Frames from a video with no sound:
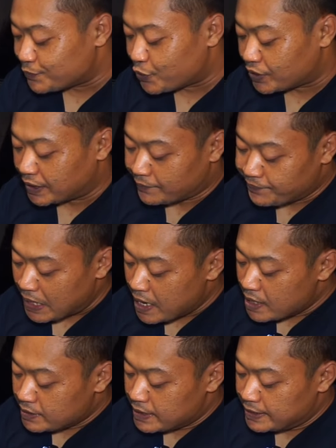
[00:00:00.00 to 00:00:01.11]
diblokir.
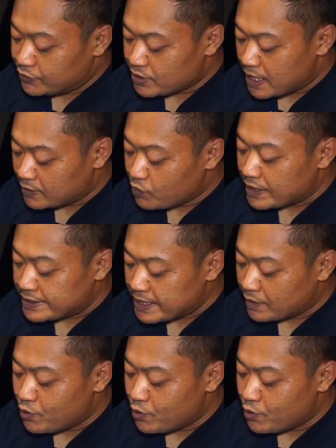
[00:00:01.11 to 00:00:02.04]
Dan itu sangat wajar